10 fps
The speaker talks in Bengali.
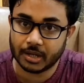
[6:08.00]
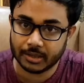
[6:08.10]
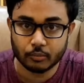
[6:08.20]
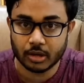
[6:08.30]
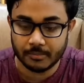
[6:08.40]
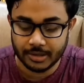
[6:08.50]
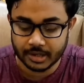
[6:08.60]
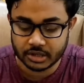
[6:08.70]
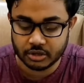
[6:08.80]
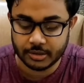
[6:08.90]
খুব তাদের মুখে
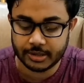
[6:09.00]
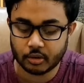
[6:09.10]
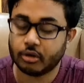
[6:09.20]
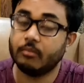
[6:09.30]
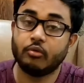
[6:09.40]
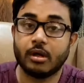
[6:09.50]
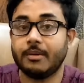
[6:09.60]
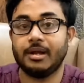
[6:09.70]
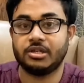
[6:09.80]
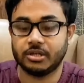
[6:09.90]
মিলে যাচ্ছিলো এটা অতটা
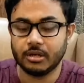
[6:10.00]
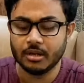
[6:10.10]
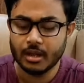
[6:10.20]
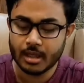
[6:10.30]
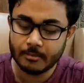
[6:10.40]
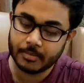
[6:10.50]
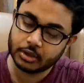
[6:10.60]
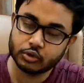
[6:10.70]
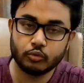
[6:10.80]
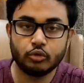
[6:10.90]
মুখে মেলাচ্ছে না
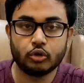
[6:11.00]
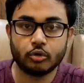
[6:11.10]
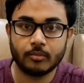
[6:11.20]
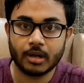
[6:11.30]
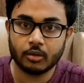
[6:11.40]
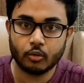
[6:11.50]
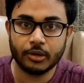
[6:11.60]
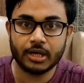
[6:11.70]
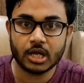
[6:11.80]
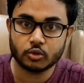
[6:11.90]
বাট সুন্দর তোমরা
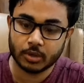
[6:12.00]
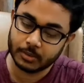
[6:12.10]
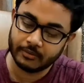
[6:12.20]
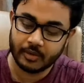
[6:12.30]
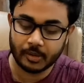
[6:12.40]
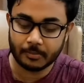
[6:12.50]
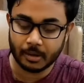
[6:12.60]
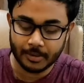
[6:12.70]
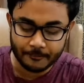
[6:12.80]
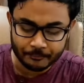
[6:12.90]
দই কাজু বাদামের
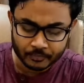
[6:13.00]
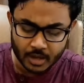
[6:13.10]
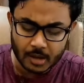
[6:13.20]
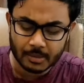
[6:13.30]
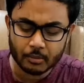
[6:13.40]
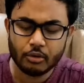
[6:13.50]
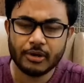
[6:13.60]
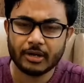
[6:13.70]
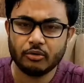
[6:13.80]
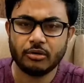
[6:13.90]
ফ্লেভার পাবে আমার
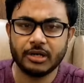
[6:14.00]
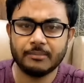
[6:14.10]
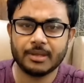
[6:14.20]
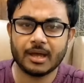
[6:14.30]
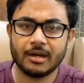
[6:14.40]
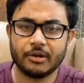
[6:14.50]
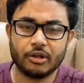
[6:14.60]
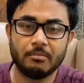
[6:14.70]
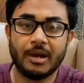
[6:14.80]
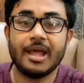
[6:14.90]
মনে হলো একটু ক্রিম থাকলে
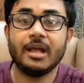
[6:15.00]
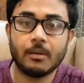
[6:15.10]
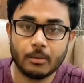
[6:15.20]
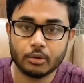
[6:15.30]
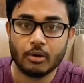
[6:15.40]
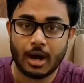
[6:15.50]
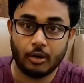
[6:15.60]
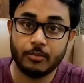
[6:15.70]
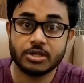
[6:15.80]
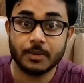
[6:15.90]
এটা যদি মালাই কাবাব হতো
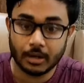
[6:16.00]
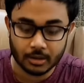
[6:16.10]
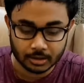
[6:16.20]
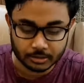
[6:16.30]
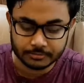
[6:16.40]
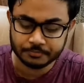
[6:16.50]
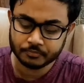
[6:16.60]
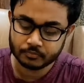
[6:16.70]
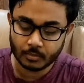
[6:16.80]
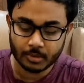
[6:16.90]
আরও বেশি ভালো লাগতো
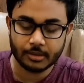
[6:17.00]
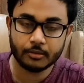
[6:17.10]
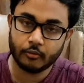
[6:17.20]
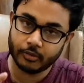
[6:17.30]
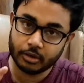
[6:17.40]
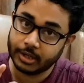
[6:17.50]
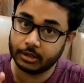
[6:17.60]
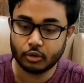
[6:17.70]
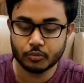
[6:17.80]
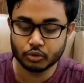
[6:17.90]
বাট ওভারঅল
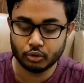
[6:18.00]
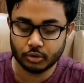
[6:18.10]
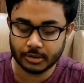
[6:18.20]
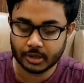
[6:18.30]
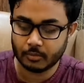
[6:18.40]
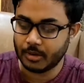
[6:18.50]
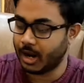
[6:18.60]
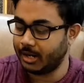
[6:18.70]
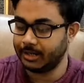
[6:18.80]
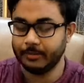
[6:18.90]
খেতে খুব সুন্দর এটা
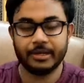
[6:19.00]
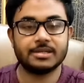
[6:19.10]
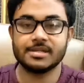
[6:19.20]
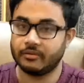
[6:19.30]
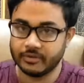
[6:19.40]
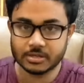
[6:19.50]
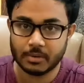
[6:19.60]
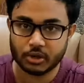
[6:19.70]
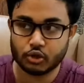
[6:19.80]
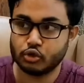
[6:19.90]
তোমরা আনলিমিটেড
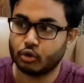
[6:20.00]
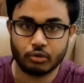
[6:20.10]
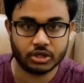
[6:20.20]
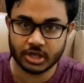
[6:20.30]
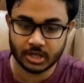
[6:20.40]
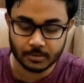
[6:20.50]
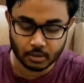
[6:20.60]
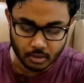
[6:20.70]
সার্ভিংস পাচ্ছ যত ইচ্ছে খেতে